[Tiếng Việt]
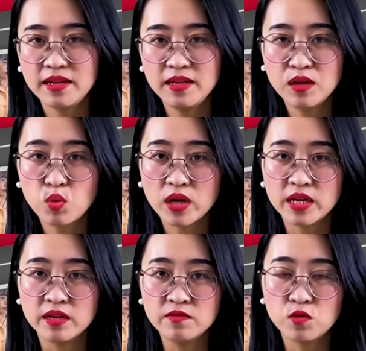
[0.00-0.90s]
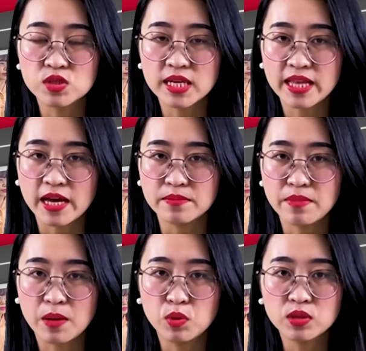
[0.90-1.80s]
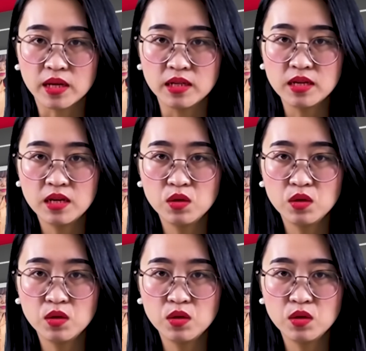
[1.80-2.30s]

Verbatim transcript: Liên quan đến vụ xe tải 31 tấn